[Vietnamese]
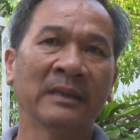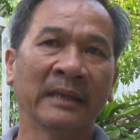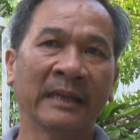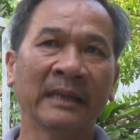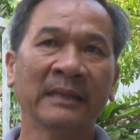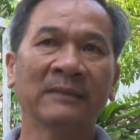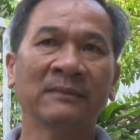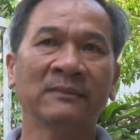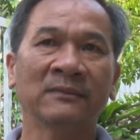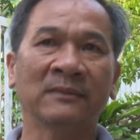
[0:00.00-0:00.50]

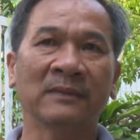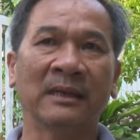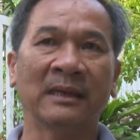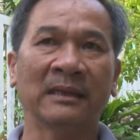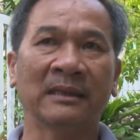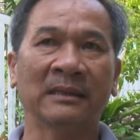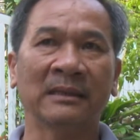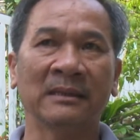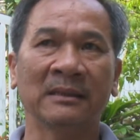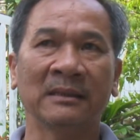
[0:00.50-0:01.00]
hết
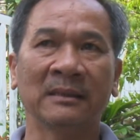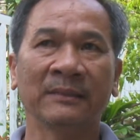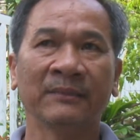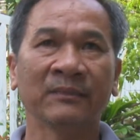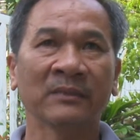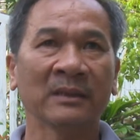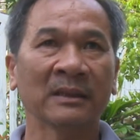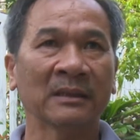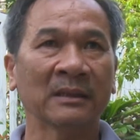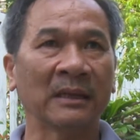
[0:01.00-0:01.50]
và
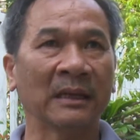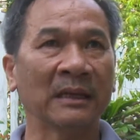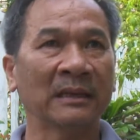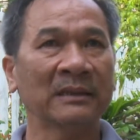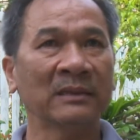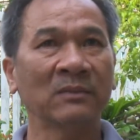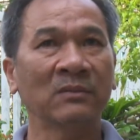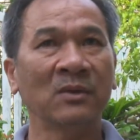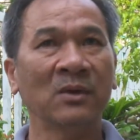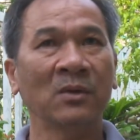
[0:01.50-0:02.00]
ở
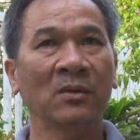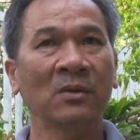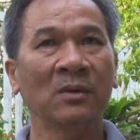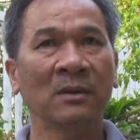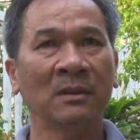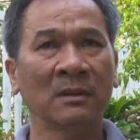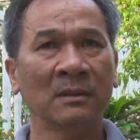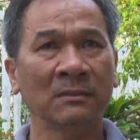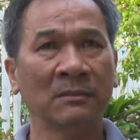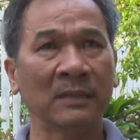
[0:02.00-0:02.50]
trong
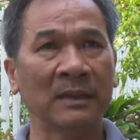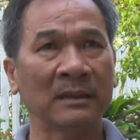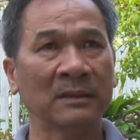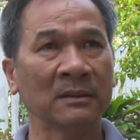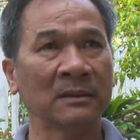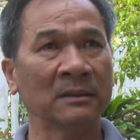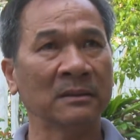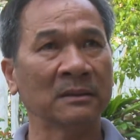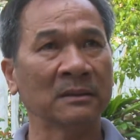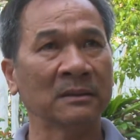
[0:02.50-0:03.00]
lưu mà
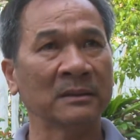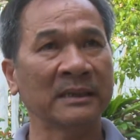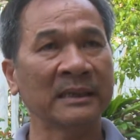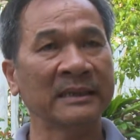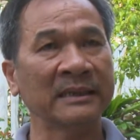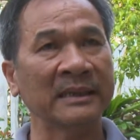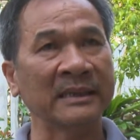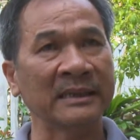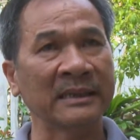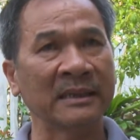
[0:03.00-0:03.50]
gia
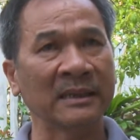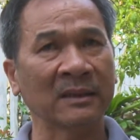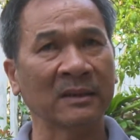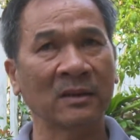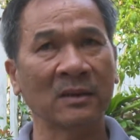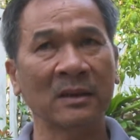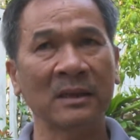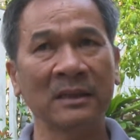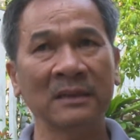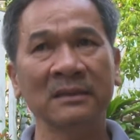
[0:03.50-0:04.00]
đình
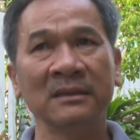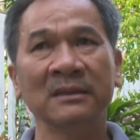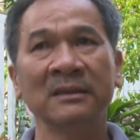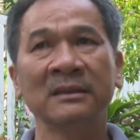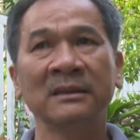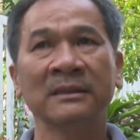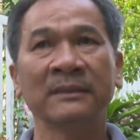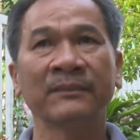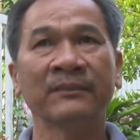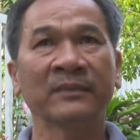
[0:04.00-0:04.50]
có hứng
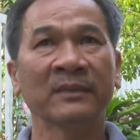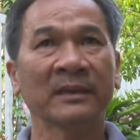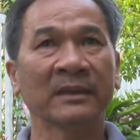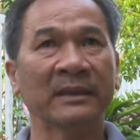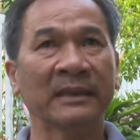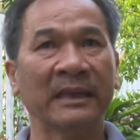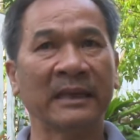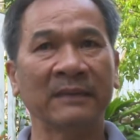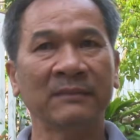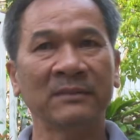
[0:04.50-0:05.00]
nước
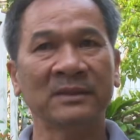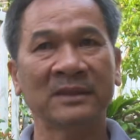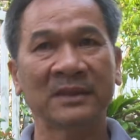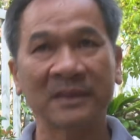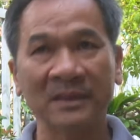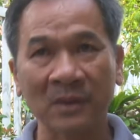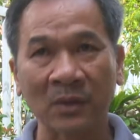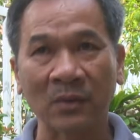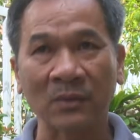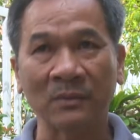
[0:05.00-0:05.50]
để mà sử
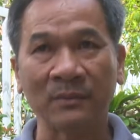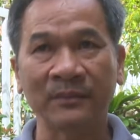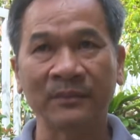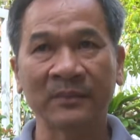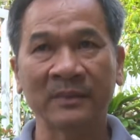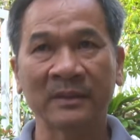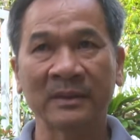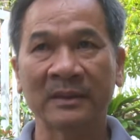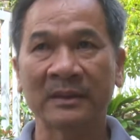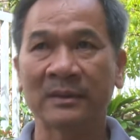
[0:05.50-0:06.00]
dụng
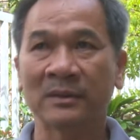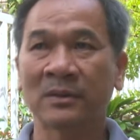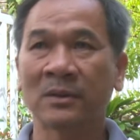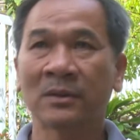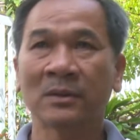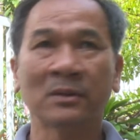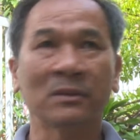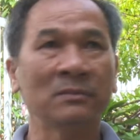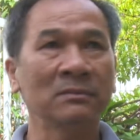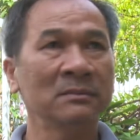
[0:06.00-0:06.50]
thì
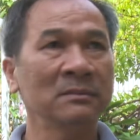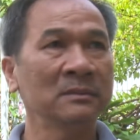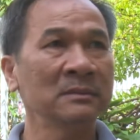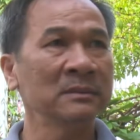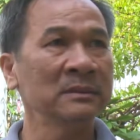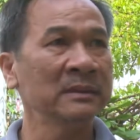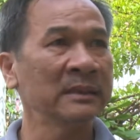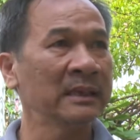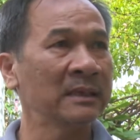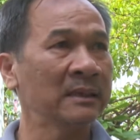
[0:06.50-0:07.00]
tôi cũng
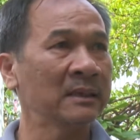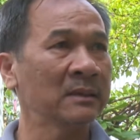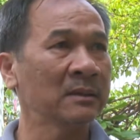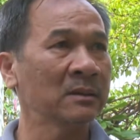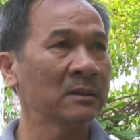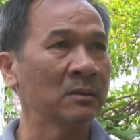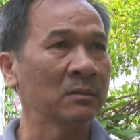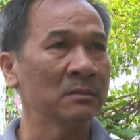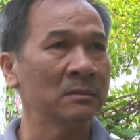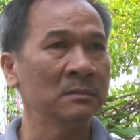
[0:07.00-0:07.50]

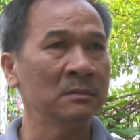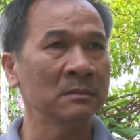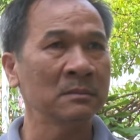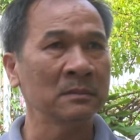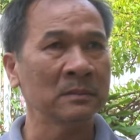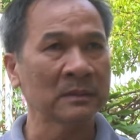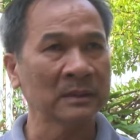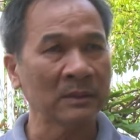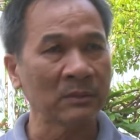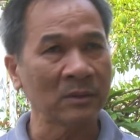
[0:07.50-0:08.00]
cũng
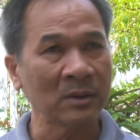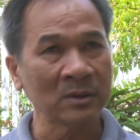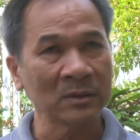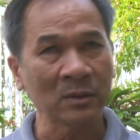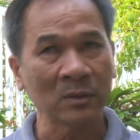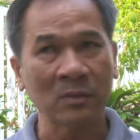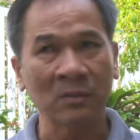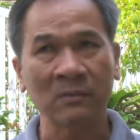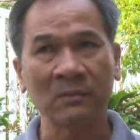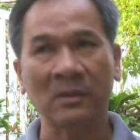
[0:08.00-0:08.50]
trong đó
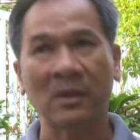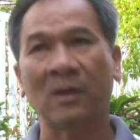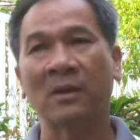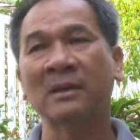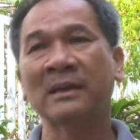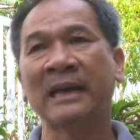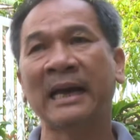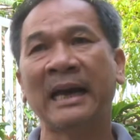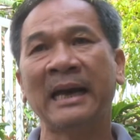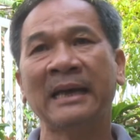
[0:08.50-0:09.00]
tôi cũng bỏ
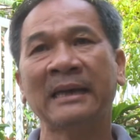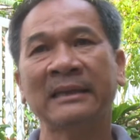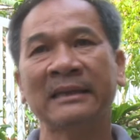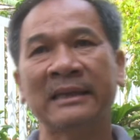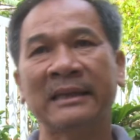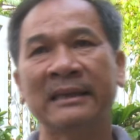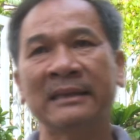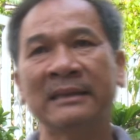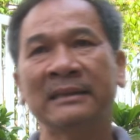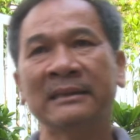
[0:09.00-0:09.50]
cá
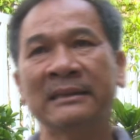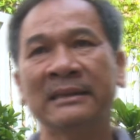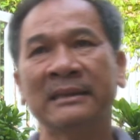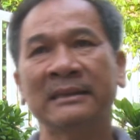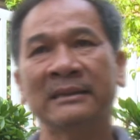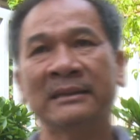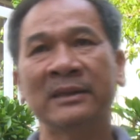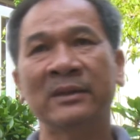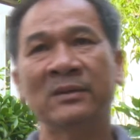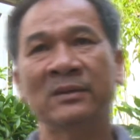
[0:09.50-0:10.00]
để để
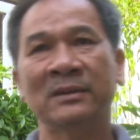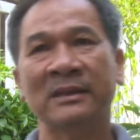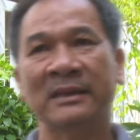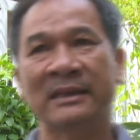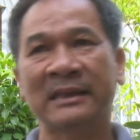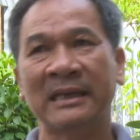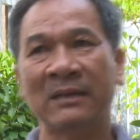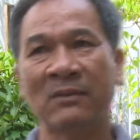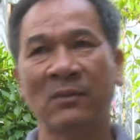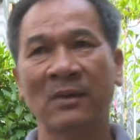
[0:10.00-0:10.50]
tiêu diệt
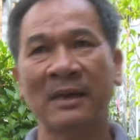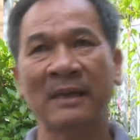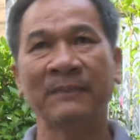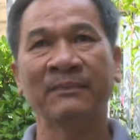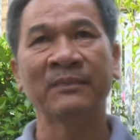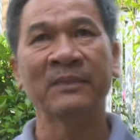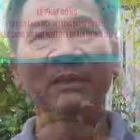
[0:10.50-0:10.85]
lăng quang.